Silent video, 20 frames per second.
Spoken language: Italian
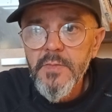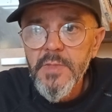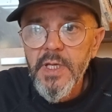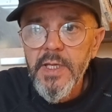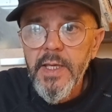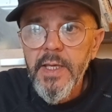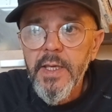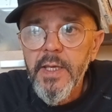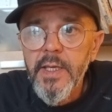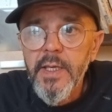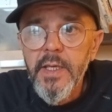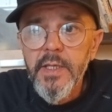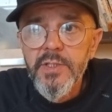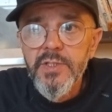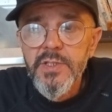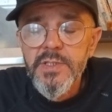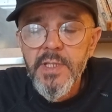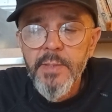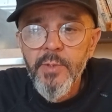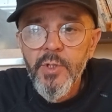e
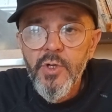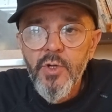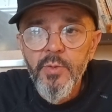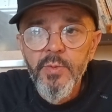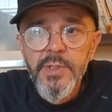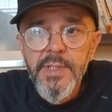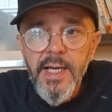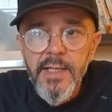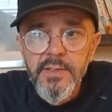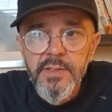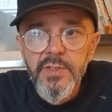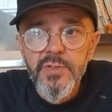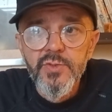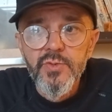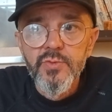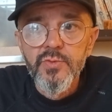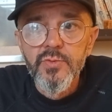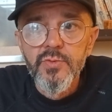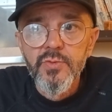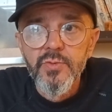ci siamo accomodati
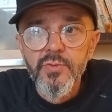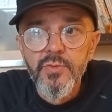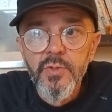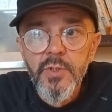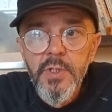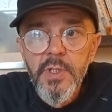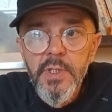su,